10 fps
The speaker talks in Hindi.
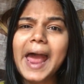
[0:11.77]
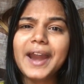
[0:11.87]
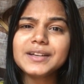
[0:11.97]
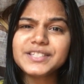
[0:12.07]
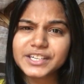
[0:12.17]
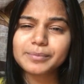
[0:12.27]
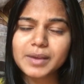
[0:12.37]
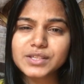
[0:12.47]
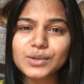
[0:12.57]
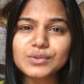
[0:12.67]
एंड शीट
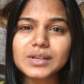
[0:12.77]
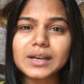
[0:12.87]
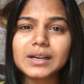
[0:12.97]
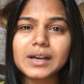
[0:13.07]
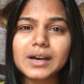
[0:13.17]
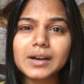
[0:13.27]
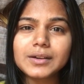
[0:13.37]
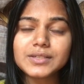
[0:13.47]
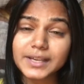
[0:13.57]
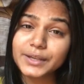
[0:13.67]
मास्क यूज़ करना
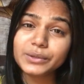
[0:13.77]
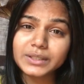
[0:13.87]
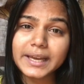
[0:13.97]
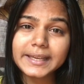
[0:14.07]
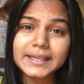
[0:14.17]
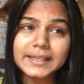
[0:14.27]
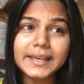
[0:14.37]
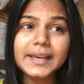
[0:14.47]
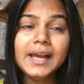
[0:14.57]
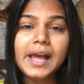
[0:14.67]
सही होता है कि
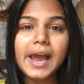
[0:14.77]
नहीं